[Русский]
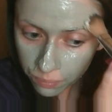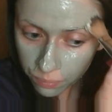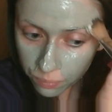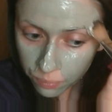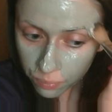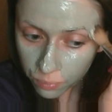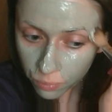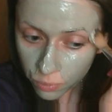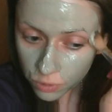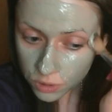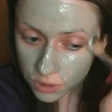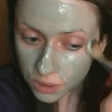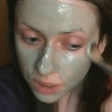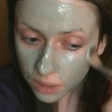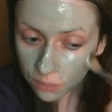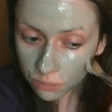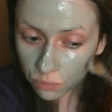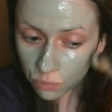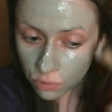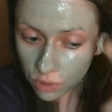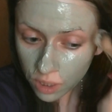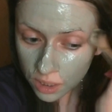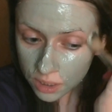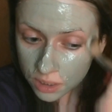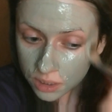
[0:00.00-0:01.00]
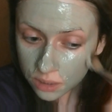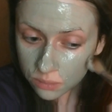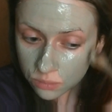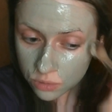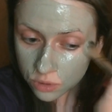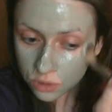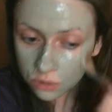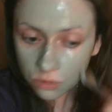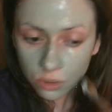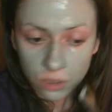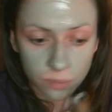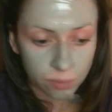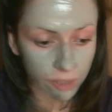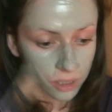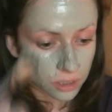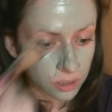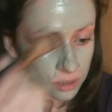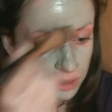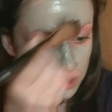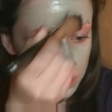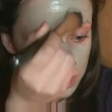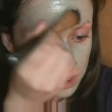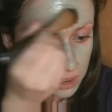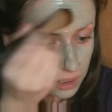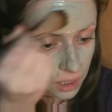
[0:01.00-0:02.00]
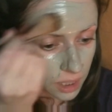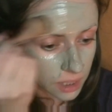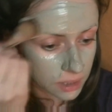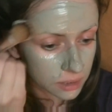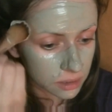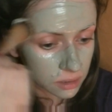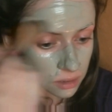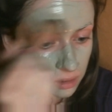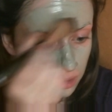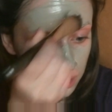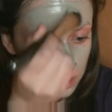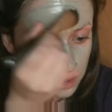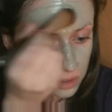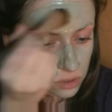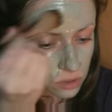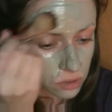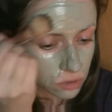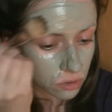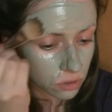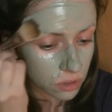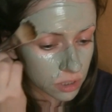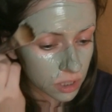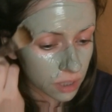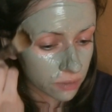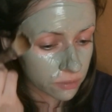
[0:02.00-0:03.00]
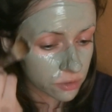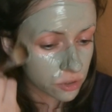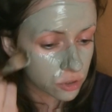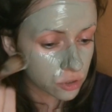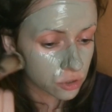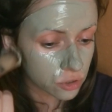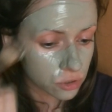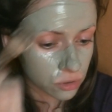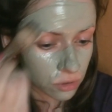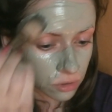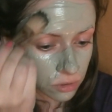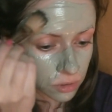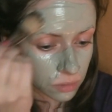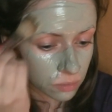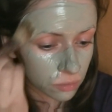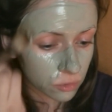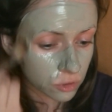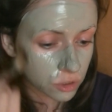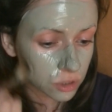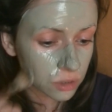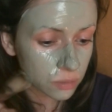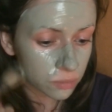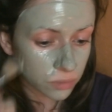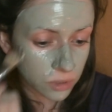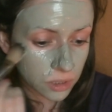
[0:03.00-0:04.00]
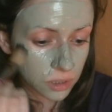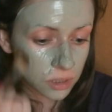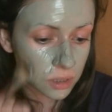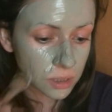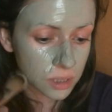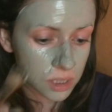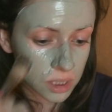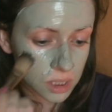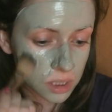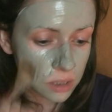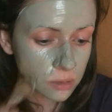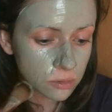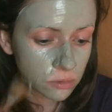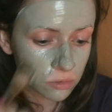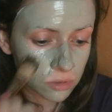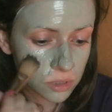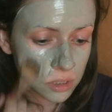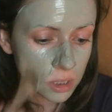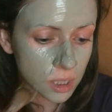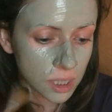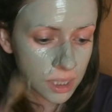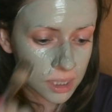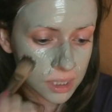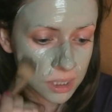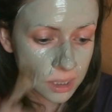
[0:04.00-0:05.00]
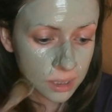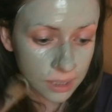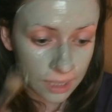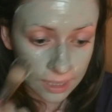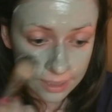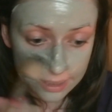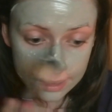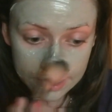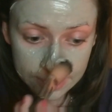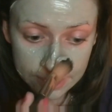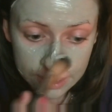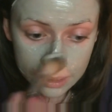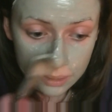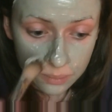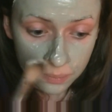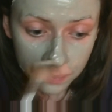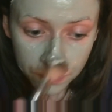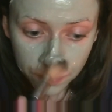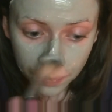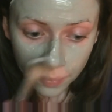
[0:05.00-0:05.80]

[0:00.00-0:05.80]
по тому, каким слоем я нанесла это на лицо, я вижу, что это можно было растянуть раза на три.